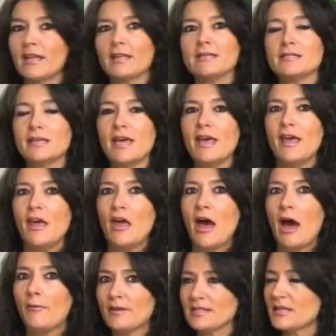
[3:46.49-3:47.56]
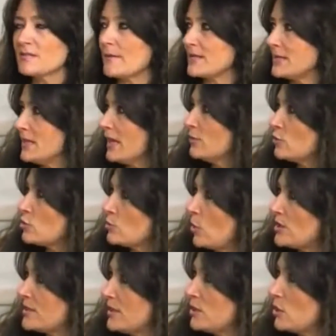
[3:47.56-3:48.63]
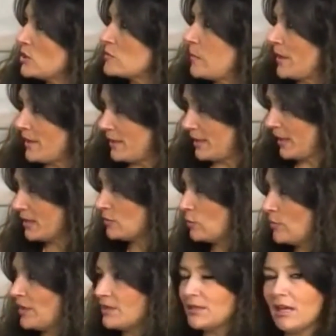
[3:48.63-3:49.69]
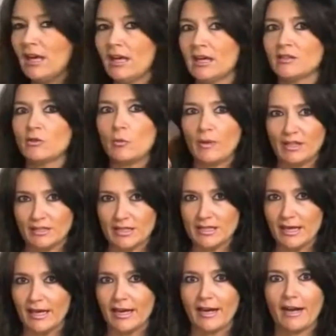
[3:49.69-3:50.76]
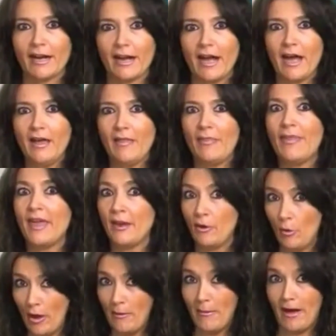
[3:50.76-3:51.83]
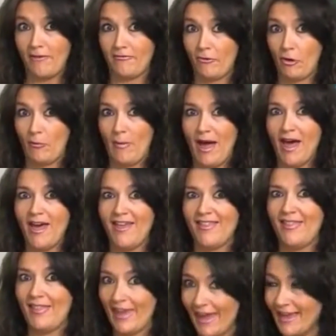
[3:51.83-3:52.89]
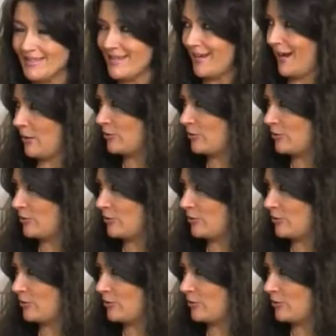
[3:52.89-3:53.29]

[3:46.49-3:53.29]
dice, a veces vacía tus bolsillos para llenar tu mente, que tu mente se encargará de nueva forma de llenar